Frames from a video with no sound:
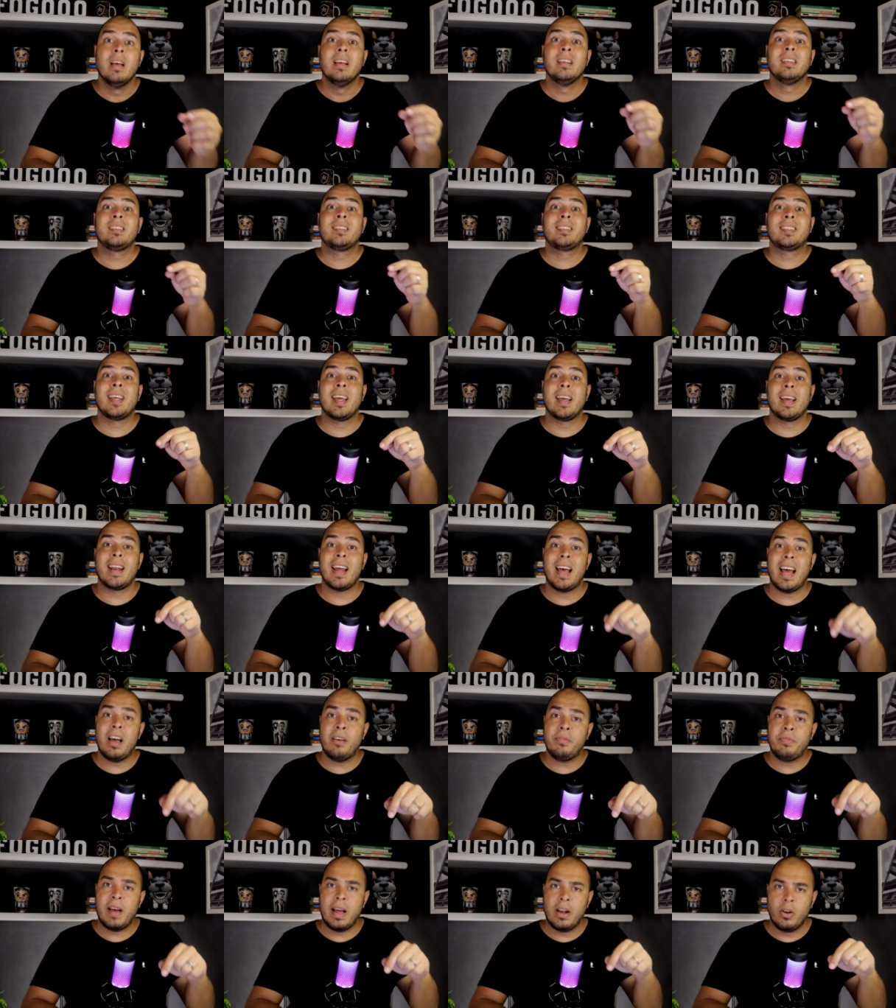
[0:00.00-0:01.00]

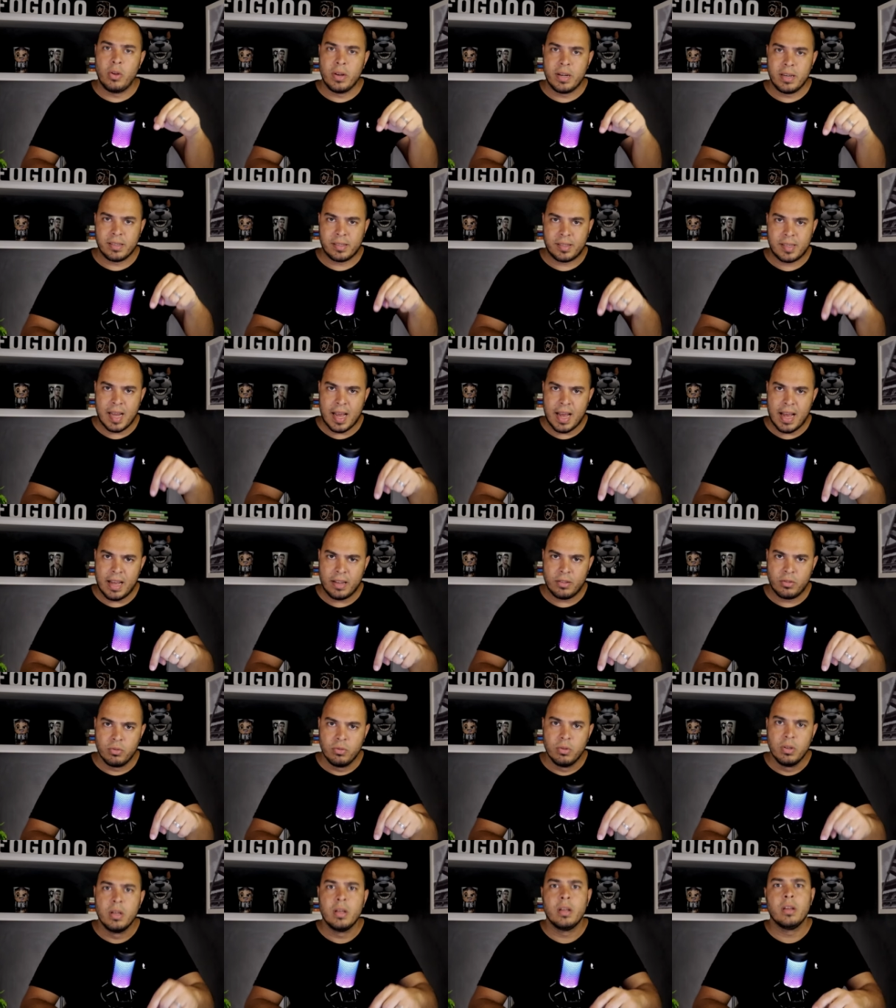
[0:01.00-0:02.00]
será
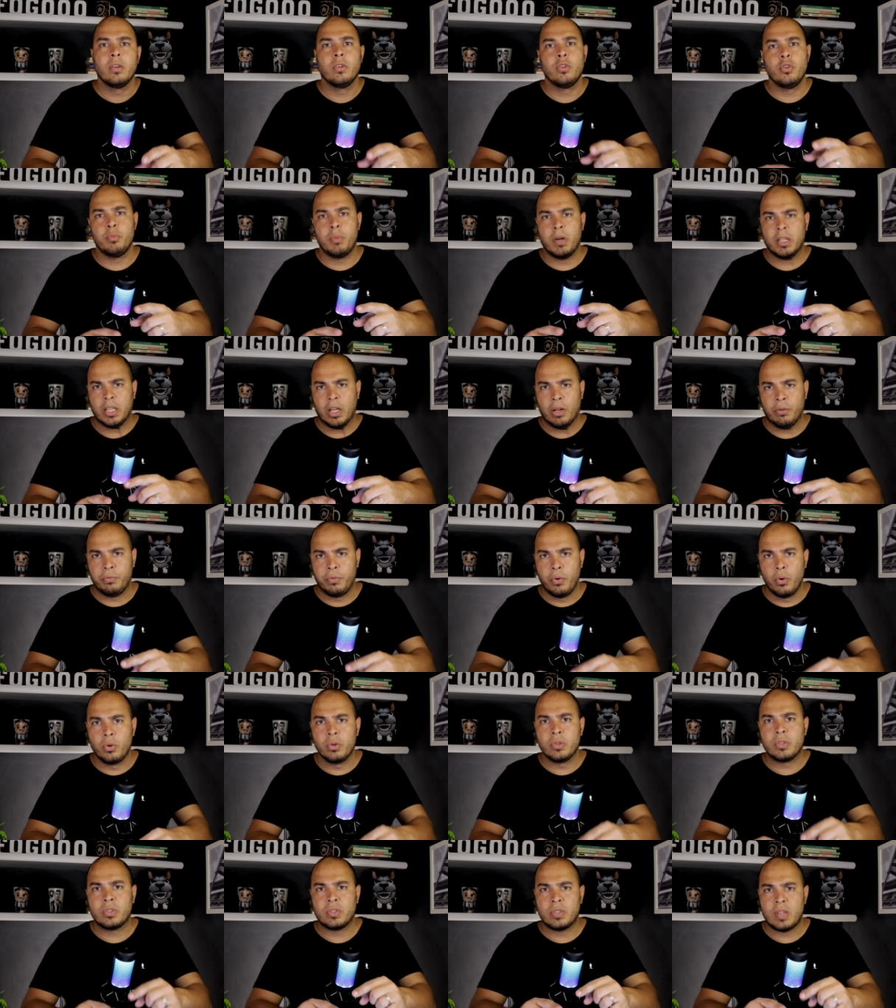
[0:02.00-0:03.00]
valorizado e o
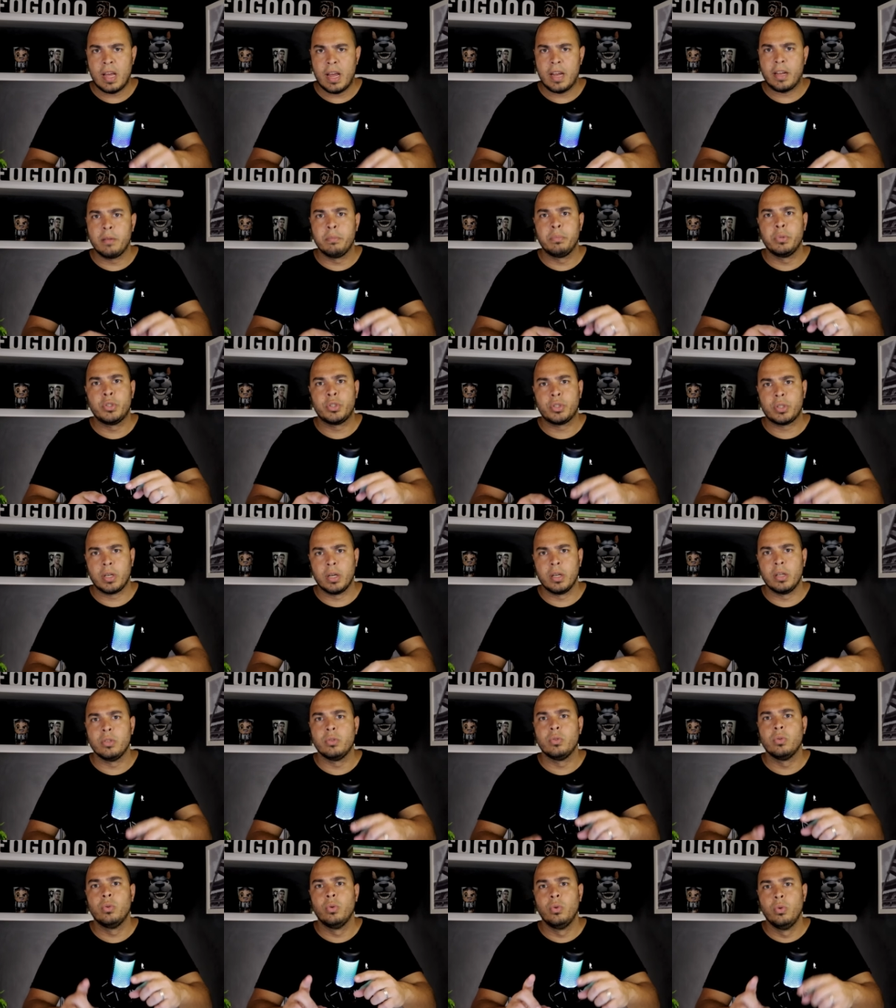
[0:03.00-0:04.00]
Botafogo segue
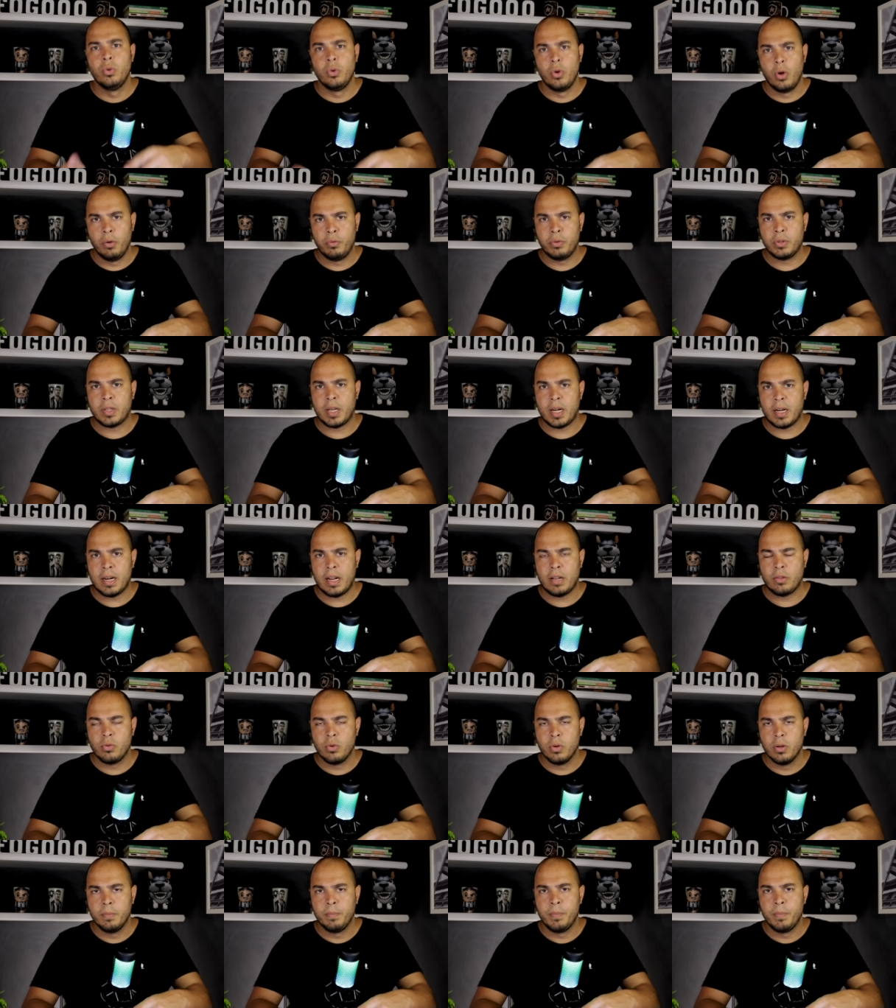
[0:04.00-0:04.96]
buscando o novo treinador.